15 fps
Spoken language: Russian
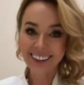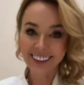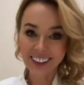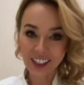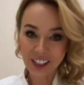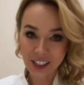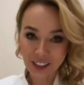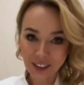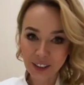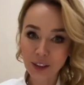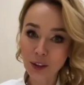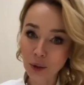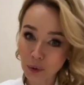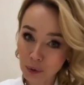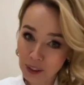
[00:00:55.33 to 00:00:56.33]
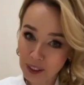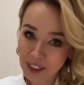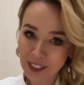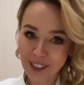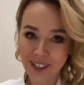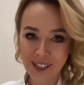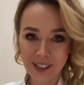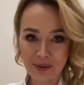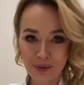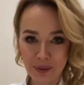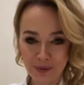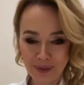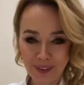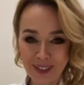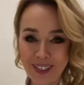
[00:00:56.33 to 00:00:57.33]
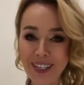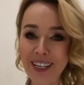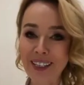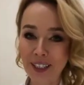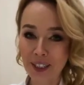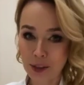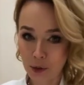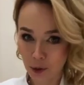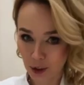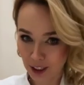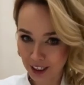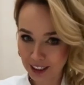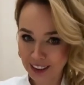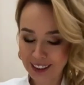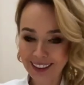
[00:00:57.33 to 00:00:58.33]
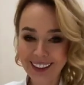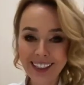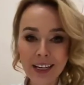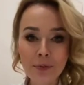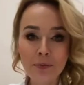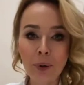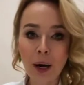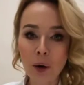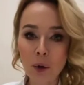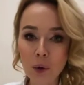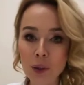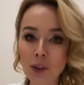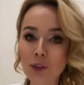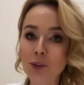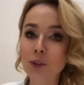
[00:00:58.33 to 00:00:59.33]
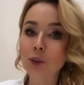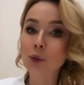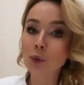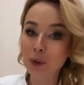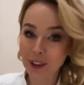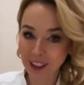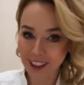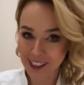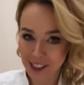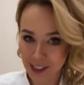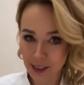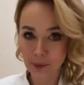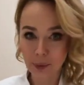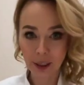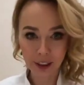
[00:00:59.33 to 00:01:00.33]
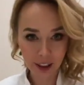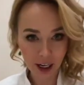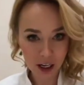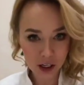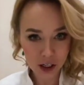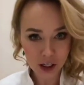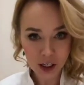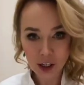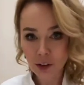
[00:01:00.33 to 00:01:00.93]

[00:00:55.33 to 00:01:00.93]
Когда человек трудится над собой, получает результаты, проходит внутренний саботаж,